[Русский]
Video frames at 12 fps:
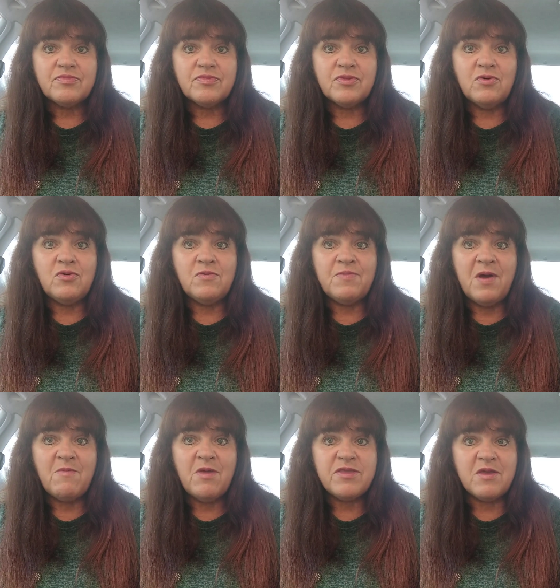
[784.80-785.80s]
Но
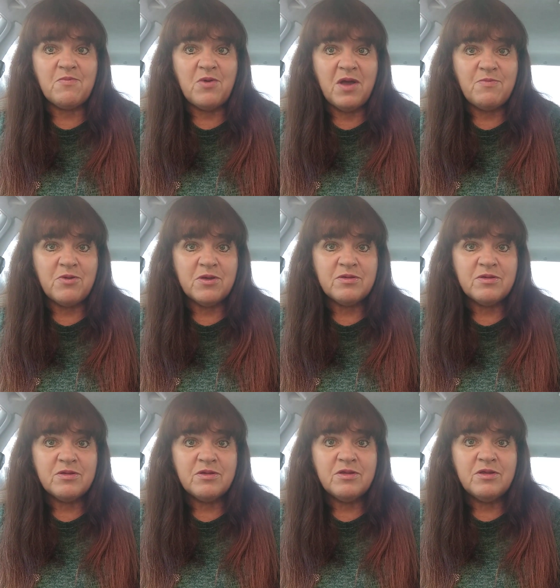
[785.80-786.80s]
память о папе
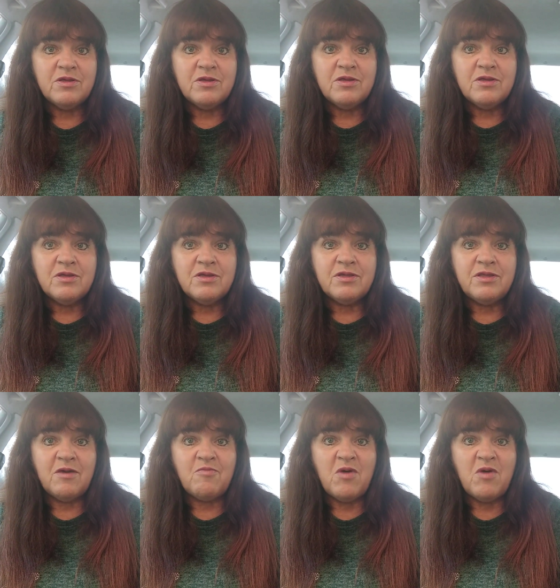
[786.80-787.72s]
я